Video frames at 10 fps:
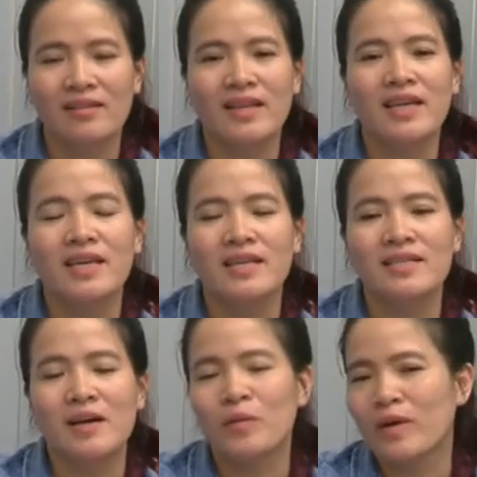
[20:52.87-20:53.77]
thì
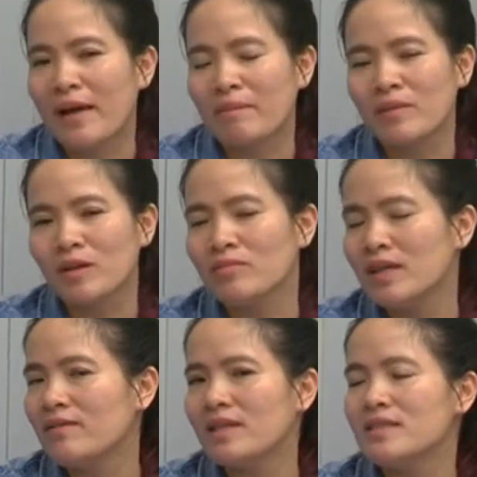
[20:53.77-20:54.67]
sau một năm công
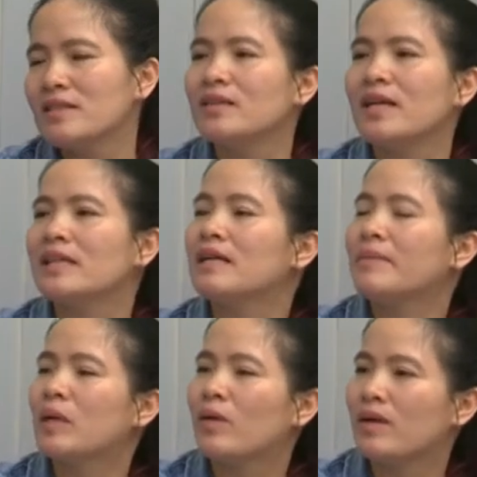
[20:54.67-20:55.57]
ty vẫn chưa thể tự
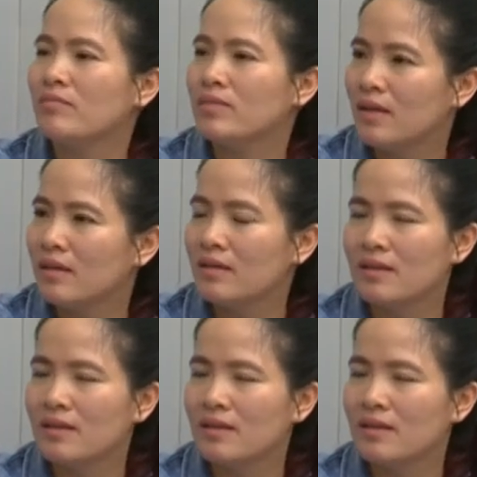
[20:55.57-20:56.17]
mình hoạt động được